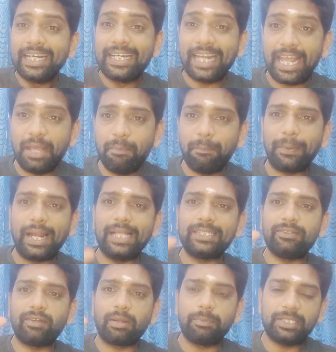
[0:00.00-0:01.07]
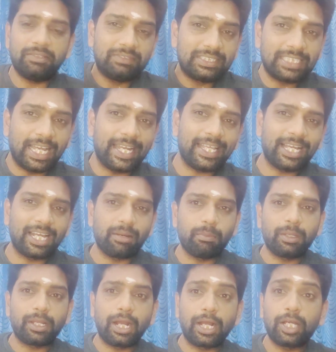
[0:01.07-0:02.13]
கிரைம் பிரான்ச் இவரை பற்றி விசாரிக்க
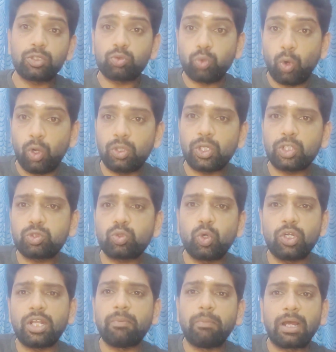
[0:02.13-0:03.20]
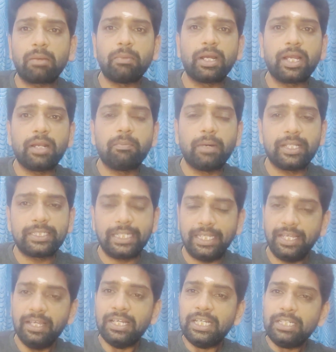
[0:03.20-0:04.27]
ஆரம்பிக்கிறாங்க தோண்ட தோண்ட மர்மங்கள் மாதிரி
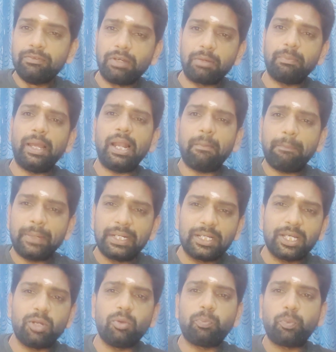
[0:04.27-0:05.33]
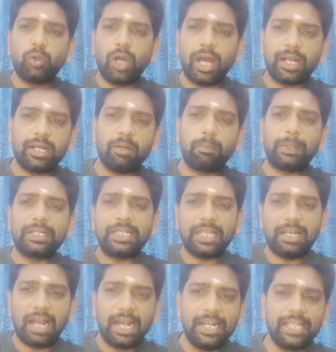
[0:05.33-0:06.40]
இவர் மேலே பெண்கள் புகார்கள்
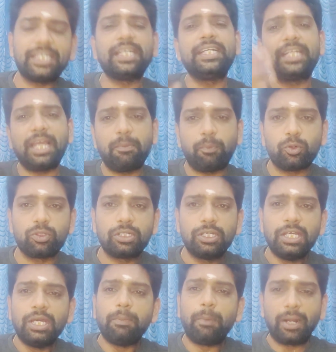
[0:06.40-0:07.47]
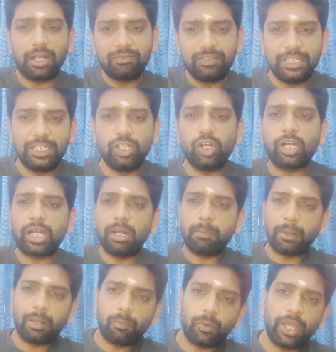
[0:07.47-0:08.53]
பட்டியல் அடுக்கிக்கிட்டே போகுது பல
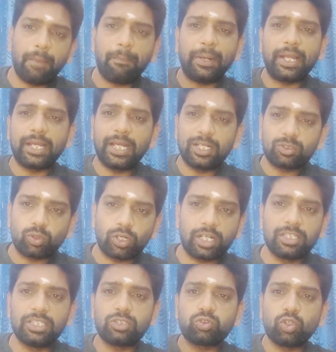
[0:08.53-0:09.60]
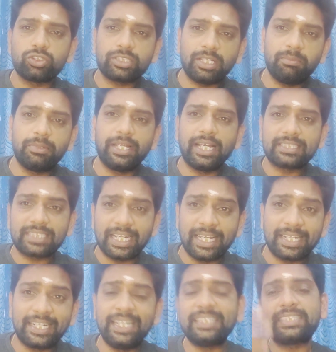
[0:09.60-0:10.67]
வீடியோக்கள் பல புகைப்படங்கள் தொடர்ந்து சோசியல் மீடியாஸில்
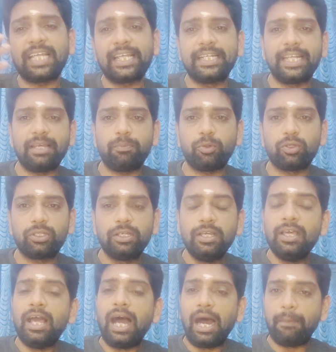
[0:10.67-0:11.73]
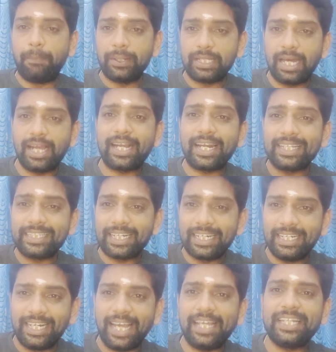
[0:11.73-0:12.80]
ரிலீஸ் ஆகிக்கிட்டே போகுது அப்போ தான் கடந்த
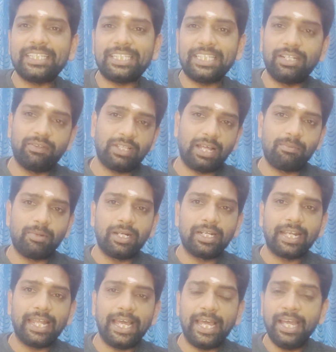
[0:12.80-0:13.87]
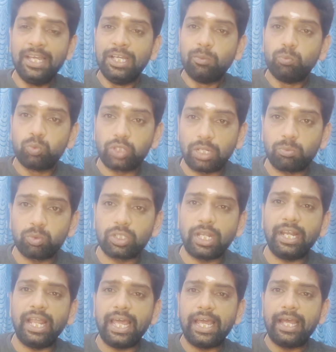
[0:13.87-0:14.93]
ரெண்டாயிரத்தி இருபதாம் ஆண்டில் முதன்
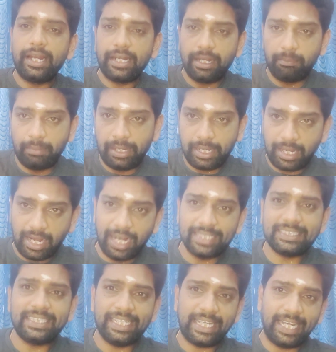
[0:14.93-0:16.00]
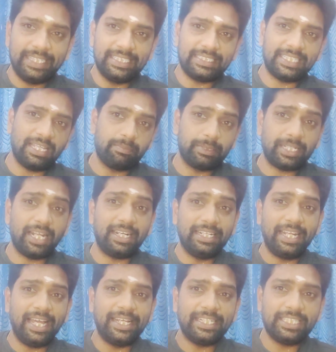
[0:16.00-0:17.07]
முதல்ல நம்ம காசி கைது செய்யப்பட்டார்
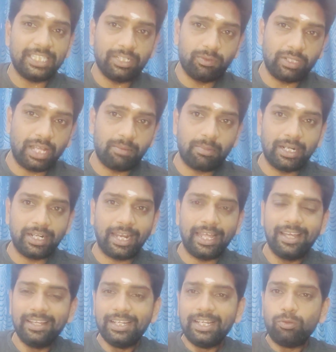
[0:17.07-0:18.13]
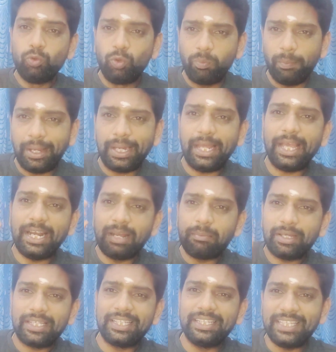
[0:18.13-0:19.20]
ரெண்டாயிரத்தி இருபதாம் ஆண்டில் உண்மையிலேயே
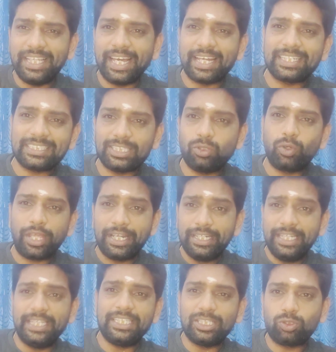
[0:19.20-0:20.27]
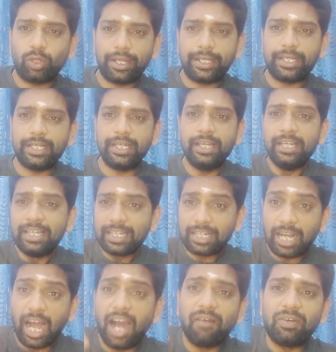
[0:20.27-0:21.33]
நம்ம இந்திய அரசினுடைய நீதித்துறைக்கு
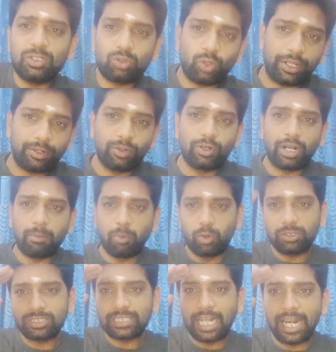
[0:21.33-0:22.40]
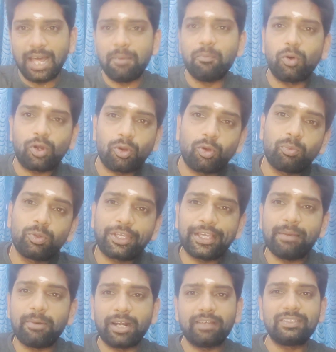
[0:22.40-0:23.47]
காவல்துறைக்கும் நம்ம ஒரு சலாம் போடுற ஒரு
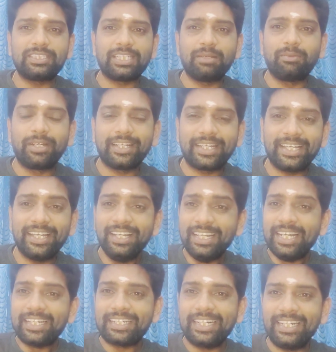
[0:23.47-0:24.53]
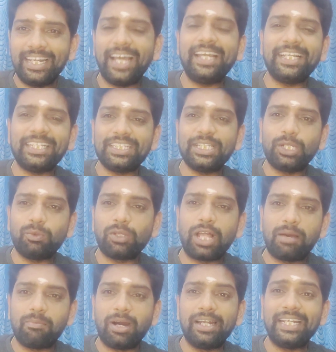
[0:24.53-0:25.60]
முக்கியமான விஷயம் இருக்கு ரெண்டாயிரத்தி
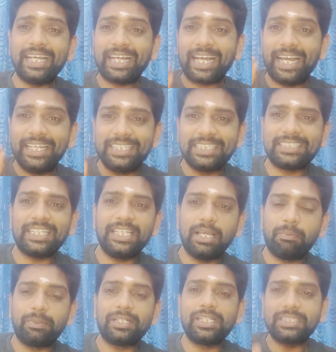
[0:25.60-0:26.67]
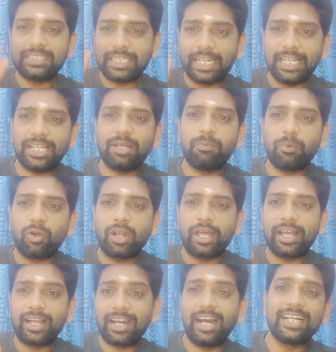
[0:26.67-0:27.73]
இருபதாம் ஆண்டு கைது செய்யப்பட்டு சிறைக்கு
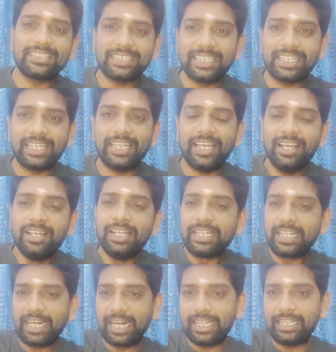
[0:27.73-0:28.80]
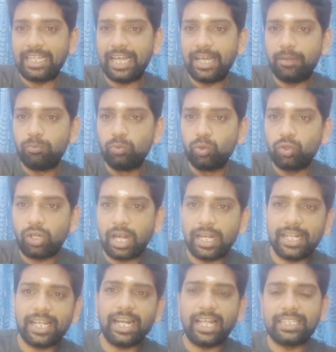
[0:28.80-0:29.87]
போன காசிக்கு கடந்த
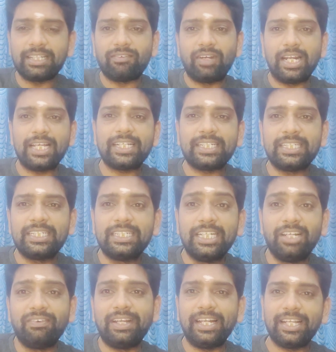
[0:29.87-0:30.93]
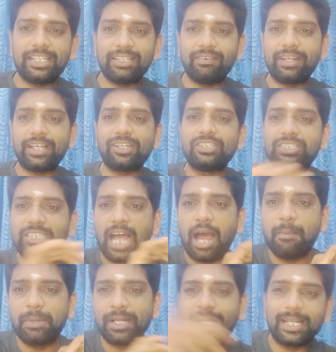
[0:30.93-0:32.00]
மூன்றாண்டுகள் அந்த வழக்கு நிலுவையில் இருந்த வரைக்கும்
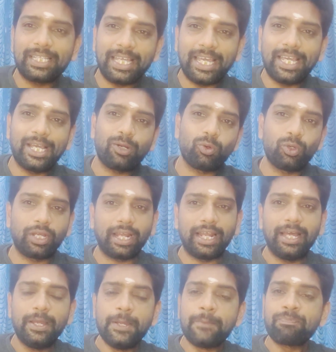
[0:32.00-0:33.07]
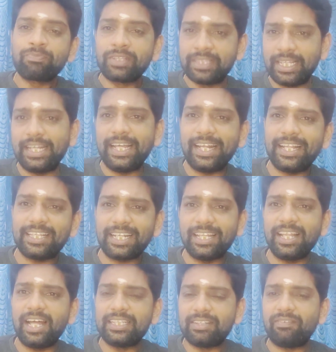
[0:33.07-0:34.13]
ஜாமீன்கிறதே கொடுக்கல இந்த
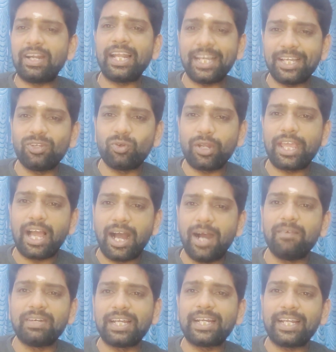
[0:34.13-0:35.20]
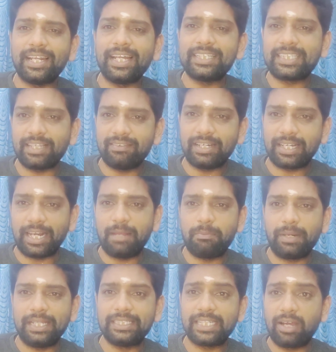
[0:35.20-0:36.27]
நேரத்தில் தான் அந்த வழக்கினுடைய ஆவணங்கள்லாம் தேவை கிரைம்
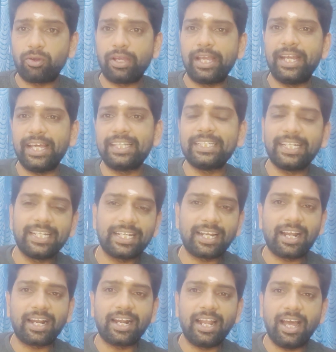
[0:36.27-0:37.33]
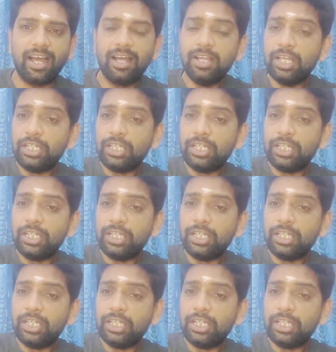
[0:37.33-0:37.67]
பிரான்ச்சுக்கு அவங்க எங்கேருந்து எடுக்கிறாங்கன்னா